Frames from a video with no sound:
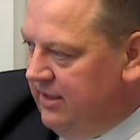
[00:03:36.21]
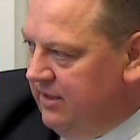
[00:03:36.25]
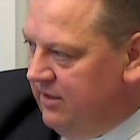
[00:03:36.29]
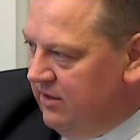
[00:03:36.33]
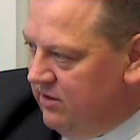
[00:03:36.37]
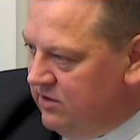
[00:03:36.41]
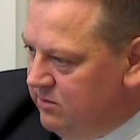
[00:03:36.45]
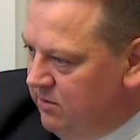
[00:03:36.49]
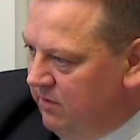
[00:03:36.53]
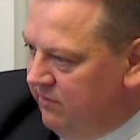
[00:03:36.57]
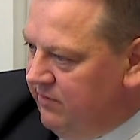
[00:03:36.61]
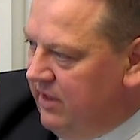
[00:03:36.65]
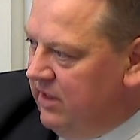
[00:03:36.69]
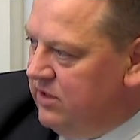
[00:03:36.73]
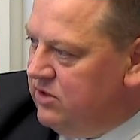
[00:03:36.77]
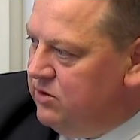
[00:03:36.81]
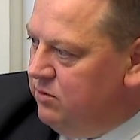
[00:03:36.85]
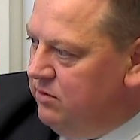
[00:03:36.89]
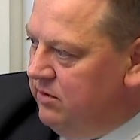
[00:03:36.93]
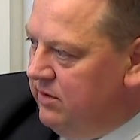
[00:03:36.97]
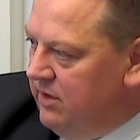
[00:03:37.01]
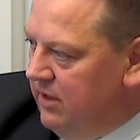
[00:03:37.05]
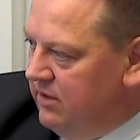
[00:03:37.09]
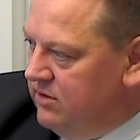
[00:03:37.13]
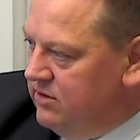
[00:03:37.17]

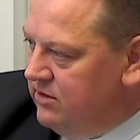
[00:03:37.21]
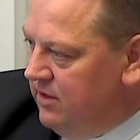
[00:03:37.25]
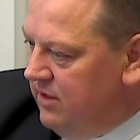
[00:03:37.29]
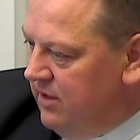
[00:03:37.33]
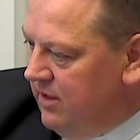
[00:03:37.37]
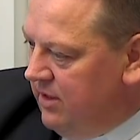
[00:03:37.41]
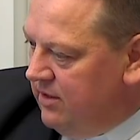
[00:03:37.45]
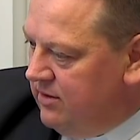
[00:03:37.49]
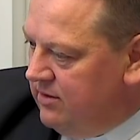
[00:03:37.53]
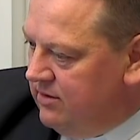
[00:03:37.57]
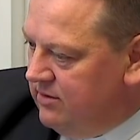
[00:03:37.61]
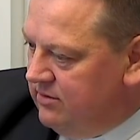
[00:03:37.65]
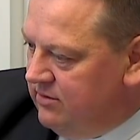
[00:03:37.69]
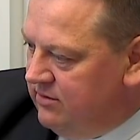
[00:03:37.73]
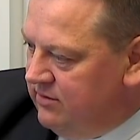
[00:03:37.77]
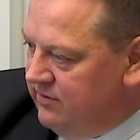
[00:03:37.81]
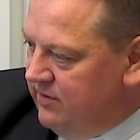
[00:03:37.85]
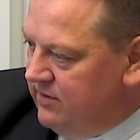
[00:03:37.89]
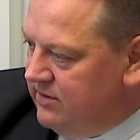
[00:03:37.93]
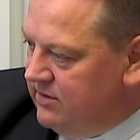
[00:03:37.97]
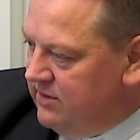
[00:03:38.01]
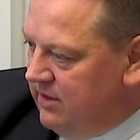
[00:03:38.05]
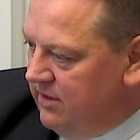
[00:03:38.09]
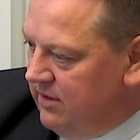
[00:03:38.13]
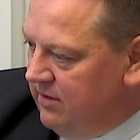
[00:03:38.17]
Rozmawialiśmy o nadziejach
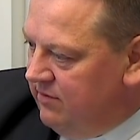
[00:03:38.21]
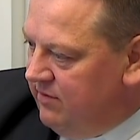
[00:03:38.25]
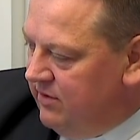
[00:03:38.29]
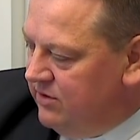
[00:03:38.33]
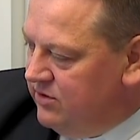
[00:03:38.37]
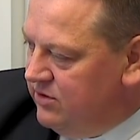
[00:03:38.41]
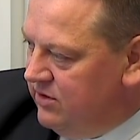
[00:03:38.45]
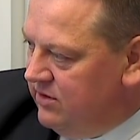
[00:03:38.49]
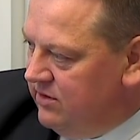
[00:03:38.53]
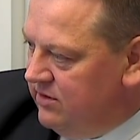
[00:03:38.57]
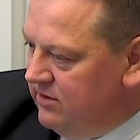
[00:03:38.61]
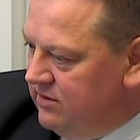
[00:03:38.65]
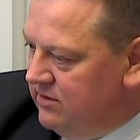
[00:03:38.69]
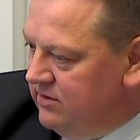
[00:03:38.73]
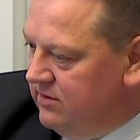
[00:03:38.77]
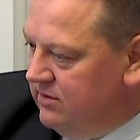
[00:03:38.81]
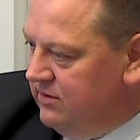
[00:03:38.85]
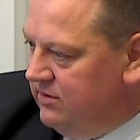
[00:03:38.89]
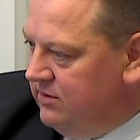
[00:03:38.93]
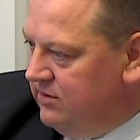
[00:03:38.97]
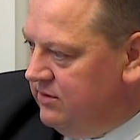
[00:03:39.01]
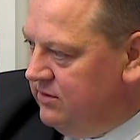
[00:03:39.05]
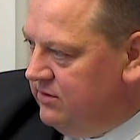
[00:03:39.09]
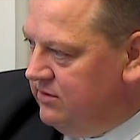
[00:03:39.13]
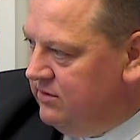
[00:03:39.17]
związanych właśnie
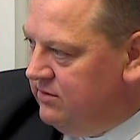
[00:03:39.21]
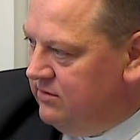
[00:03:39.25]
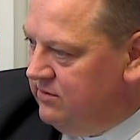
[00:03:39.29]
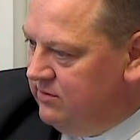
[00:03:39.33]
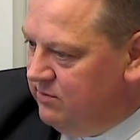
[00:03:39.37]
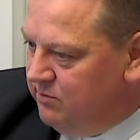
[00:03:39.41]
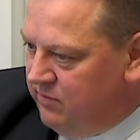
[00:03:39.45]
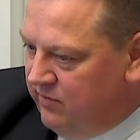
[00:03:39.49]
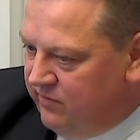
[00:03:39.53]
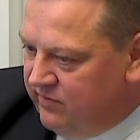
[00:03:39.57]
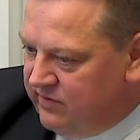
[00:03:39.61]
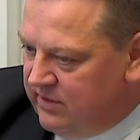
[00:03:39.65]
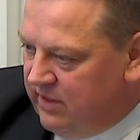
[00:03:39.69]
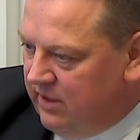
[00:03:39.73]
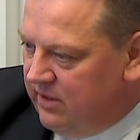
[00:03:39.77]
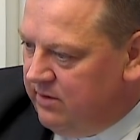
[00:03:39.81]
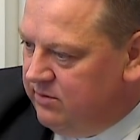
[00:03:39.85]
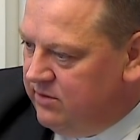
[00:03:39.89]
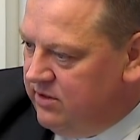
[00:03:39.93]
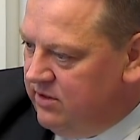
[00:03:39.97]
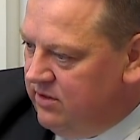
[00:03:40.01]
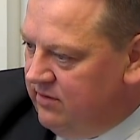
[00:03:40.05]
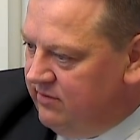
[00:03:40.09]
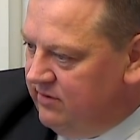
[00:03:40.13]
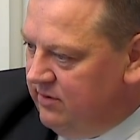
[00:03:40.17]
z, z powstaniem
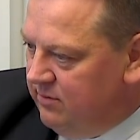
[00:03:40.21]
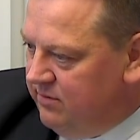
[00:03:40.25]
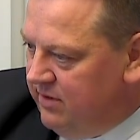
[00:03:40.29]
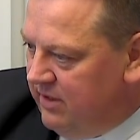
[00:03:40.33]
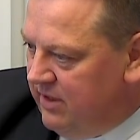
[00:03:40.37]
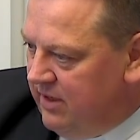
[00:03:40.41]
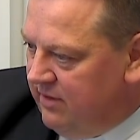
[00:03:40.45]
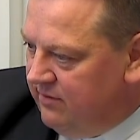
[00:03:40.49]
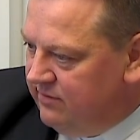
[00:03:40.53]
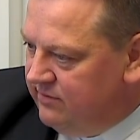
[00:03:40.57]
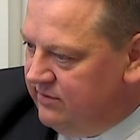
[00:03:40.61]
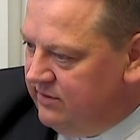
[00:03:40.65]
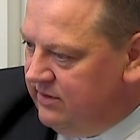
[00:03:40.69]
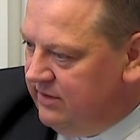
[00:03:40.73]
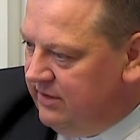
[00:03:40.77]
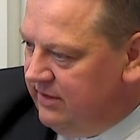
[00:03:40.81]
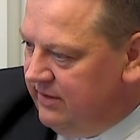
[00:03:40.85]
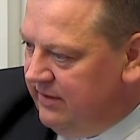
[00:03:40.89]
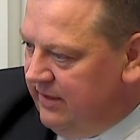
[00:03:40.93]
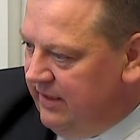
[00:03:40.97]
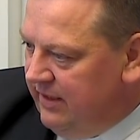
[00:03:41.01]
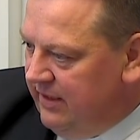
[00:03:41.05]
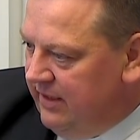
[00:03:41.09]
tej nowej parafii,